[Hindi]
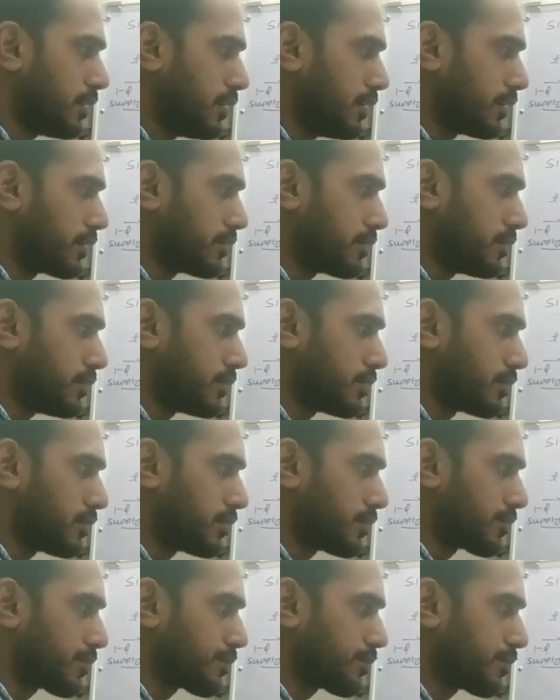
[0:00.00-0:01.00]
एक्सिस
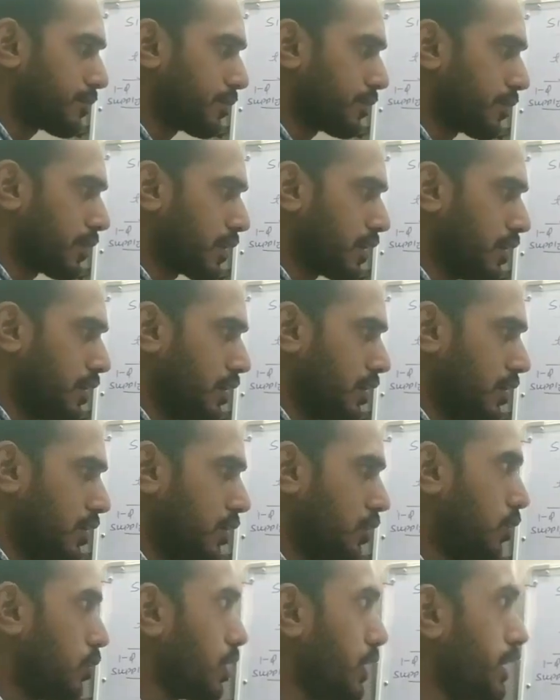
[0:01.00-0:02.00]

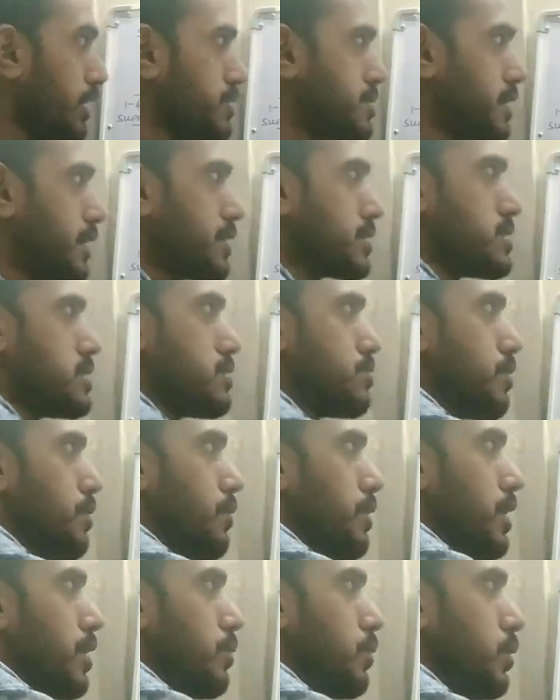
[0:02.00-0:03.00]
और इस एक्सिस पे
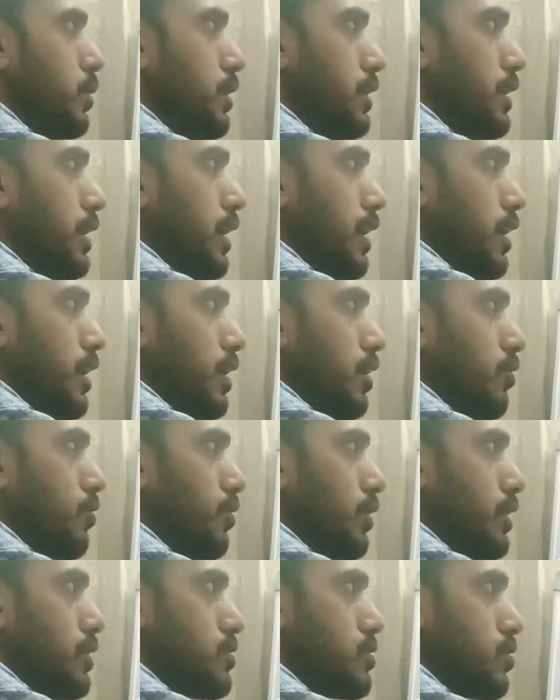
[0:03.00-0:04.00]
मैंने बोल दिया
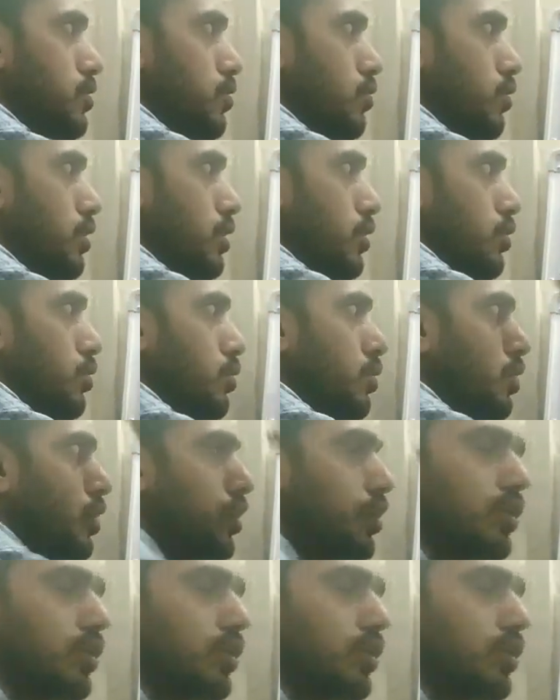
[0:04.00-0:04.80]
एल्फा इज इक्वल टू